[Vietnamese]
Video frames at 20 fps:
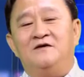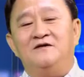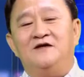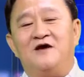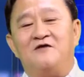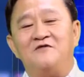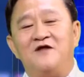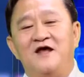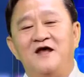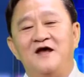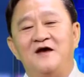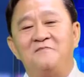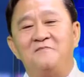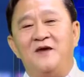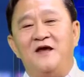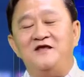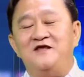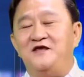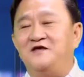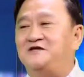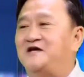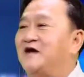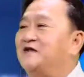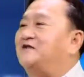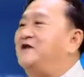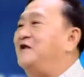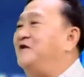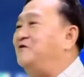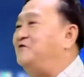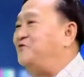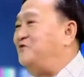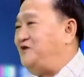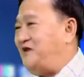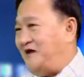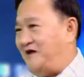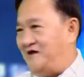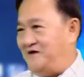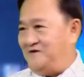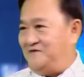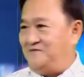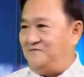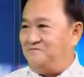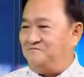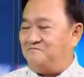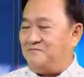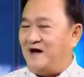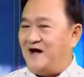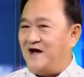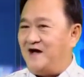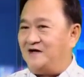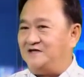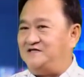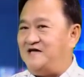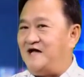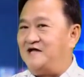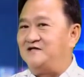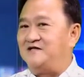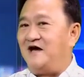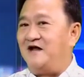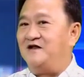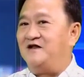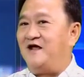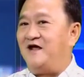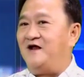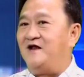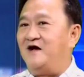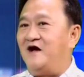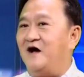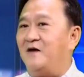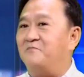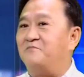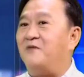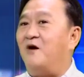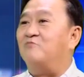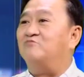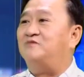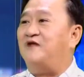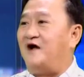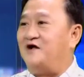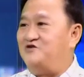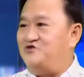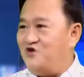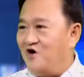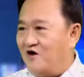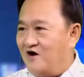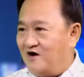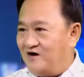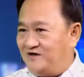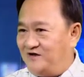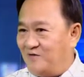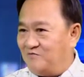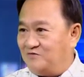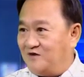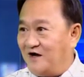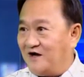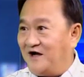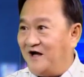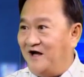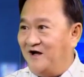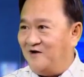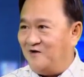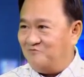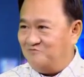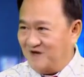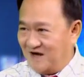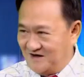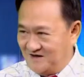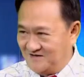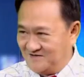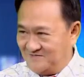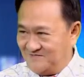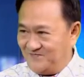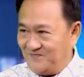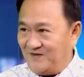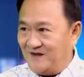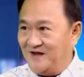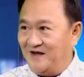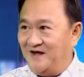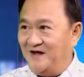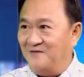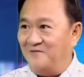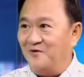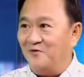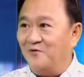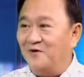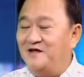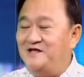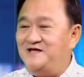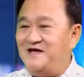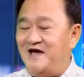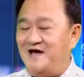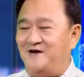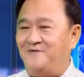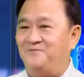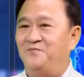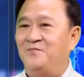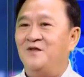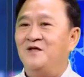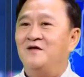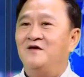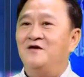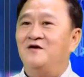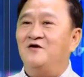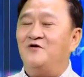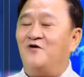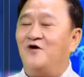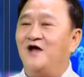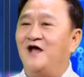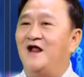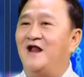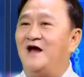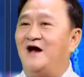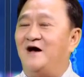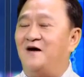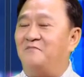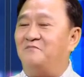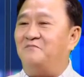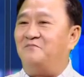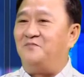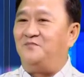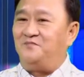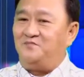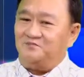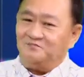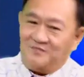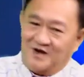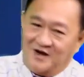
sau này á, mẹ chị sang tên lại cho chị mà sang tên đây là hợp đồng tặng cho trong thời kỳ hôn nhân em lưu ý nha ừ. có nghĩa là phải